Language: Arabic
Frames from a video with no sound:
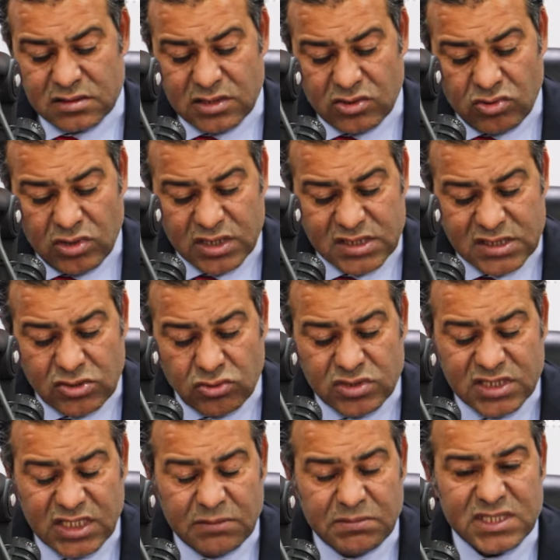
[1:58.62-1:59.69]
تيقول لك
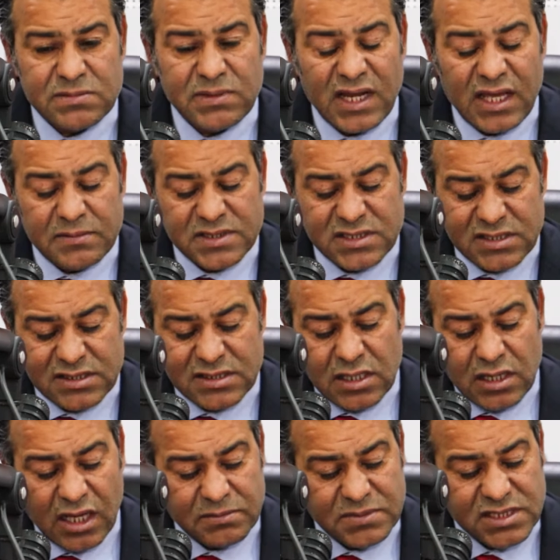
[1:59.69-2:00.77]
96 بالنسبه للخمس سنين
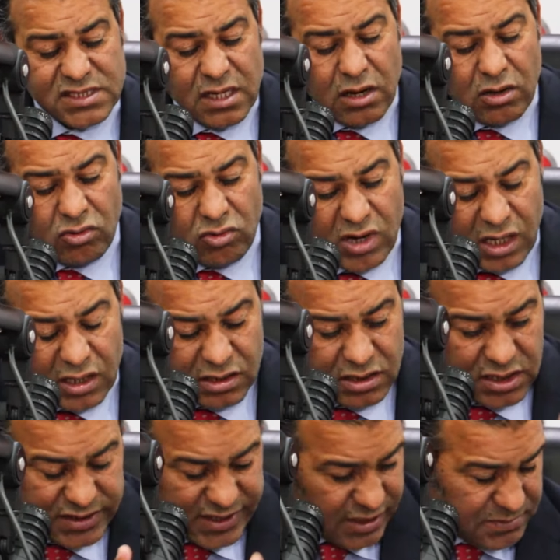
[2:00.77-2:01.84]
الخمس سنين الاولى
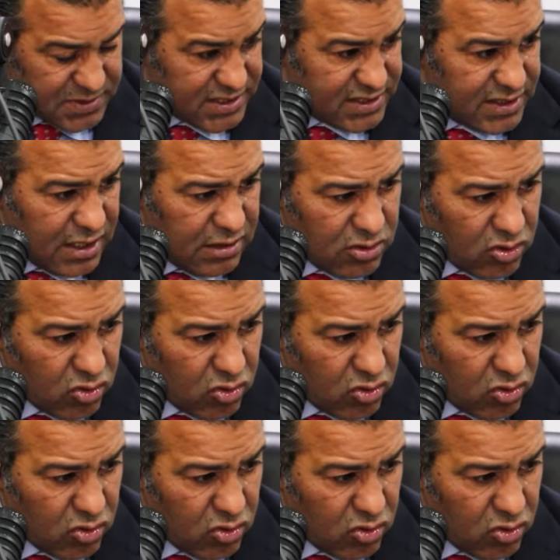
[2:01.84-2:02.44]
اذا خمس سنين